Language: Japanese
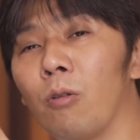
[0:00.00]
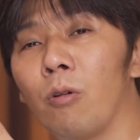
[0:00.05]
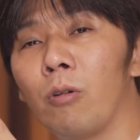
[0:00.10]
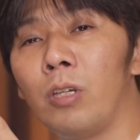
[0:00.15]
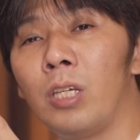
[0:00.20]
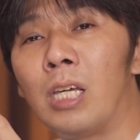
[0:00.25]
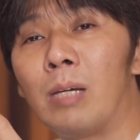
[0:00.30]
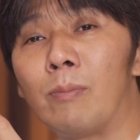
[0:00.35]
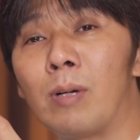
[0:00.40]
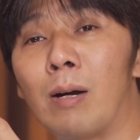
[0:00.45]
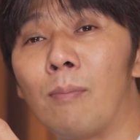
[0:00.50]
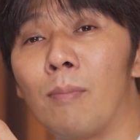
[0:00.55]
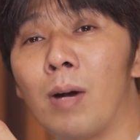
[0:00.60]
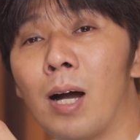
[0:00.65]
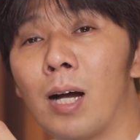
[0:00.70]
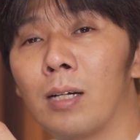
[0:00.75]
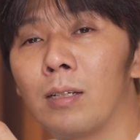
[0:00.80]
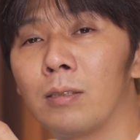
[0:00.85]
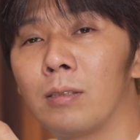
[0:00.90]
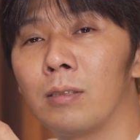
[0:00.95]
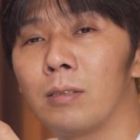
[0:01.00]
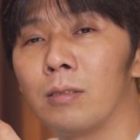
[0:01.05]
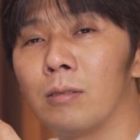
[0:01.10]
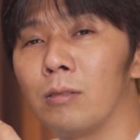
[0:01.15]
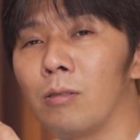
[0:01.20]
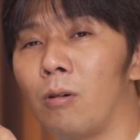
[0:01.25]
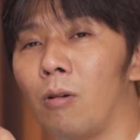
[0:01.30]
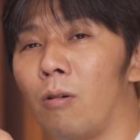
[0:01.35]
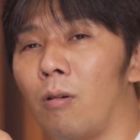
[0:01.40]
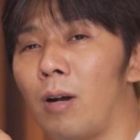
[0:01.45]
この E-M1 Mark
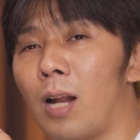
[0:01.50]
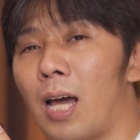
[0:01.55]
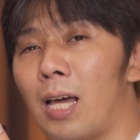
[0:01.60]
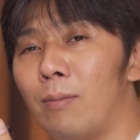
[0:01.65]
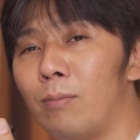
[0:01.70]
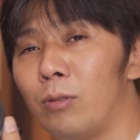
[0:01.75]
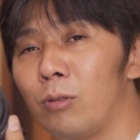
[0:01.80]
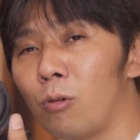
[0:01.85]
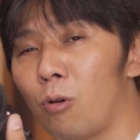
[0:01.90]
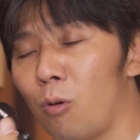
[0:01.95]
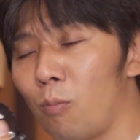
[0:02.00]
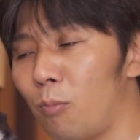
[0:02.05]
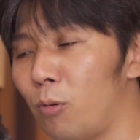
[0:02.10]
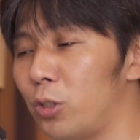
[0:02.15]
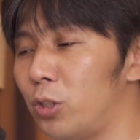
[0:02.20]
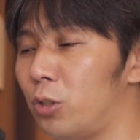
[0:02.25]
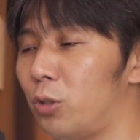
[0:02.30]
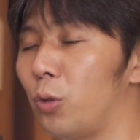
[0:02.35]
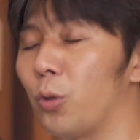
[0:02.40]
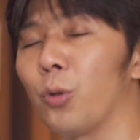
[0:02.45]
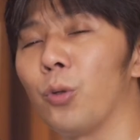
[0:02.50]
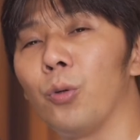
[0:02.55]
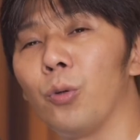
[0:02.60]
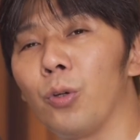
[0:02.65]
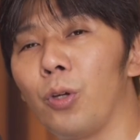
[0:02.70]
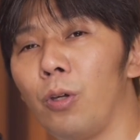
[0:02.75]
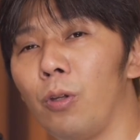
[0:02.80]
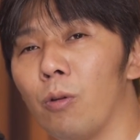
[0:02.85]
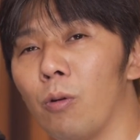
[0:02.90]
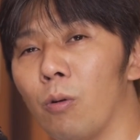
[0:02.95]
II のライブコンポジットと
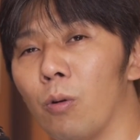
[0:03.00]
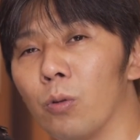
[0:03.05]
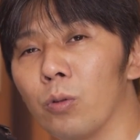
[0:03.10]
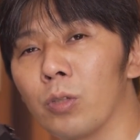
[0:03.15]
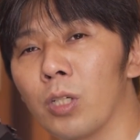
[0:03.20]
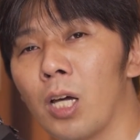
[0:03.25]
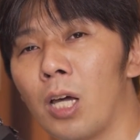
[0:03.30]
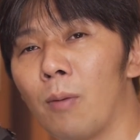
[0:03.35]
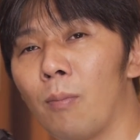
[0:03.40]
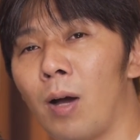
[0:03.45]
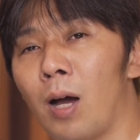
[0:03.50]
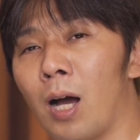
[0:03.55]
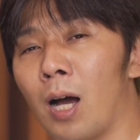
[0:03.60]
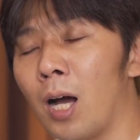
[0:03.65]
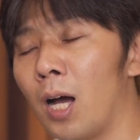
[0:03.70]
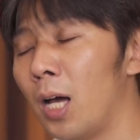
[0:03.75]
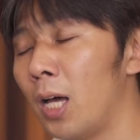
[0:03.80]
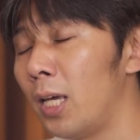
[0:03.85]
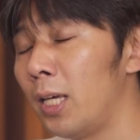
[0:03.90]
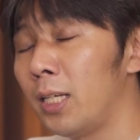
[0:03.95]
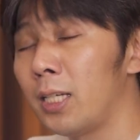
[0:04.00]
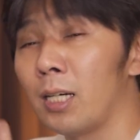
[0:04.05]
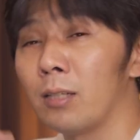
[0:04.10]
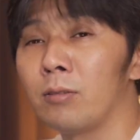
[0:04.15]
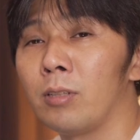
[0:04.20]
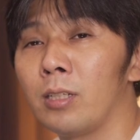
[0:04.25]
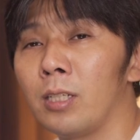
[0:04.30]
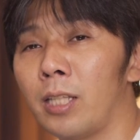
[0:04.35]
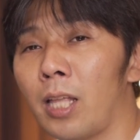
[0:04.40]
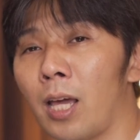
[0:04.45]
いう機能を使えば、比
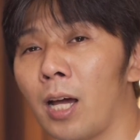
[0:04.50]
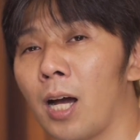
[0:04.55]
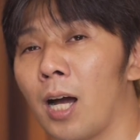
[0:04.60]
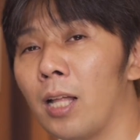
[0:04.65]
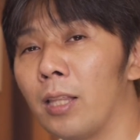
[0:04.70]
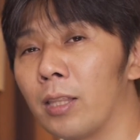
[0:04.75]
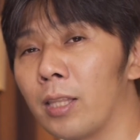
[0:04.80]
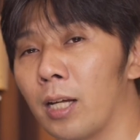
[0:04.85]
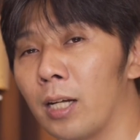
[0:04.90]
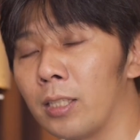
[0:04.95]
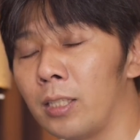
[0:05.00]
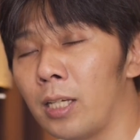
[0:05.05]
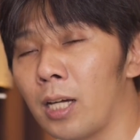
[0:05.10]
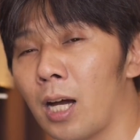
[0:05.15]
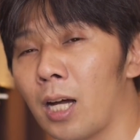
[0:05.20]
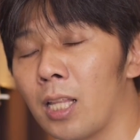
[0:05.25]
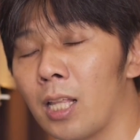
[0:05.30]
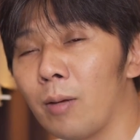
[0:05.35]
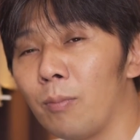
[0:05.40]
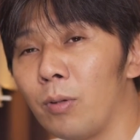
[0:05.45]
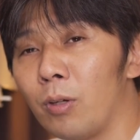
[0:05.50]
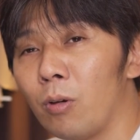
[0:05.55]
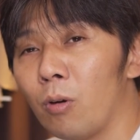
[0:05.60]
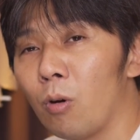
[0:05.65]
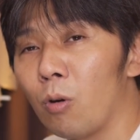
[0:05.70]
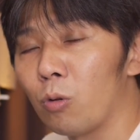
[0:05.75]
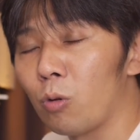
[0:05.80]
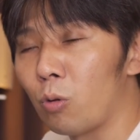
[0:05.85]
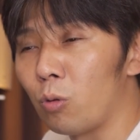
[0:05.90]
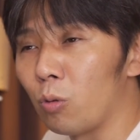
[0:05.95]
較的ね、簡単に花火
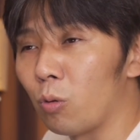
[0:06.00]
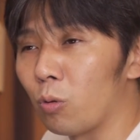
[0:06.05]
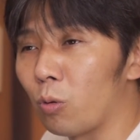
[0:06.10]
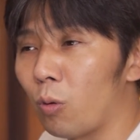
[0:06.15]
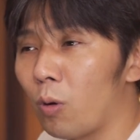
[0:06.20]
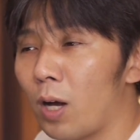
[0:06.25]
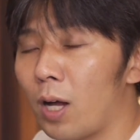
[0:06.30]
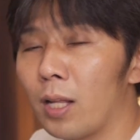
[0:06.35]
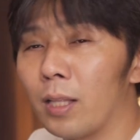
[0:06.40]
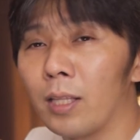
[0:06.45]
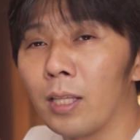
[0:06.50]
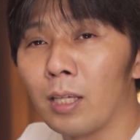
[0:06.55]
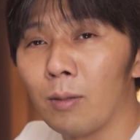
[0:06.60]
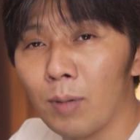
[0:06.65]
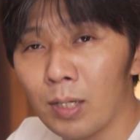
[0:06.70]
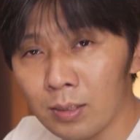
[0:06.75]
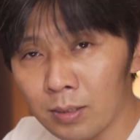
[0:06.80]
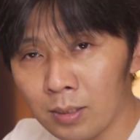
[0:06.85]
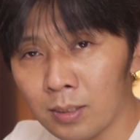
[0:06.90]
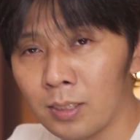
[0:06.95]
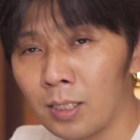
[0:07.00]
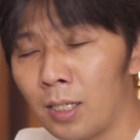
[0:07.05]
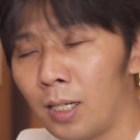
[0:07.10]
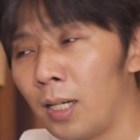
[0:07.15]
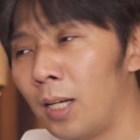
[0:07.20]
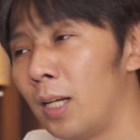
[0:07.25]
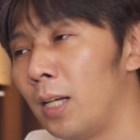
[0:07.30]
を撮ることができます。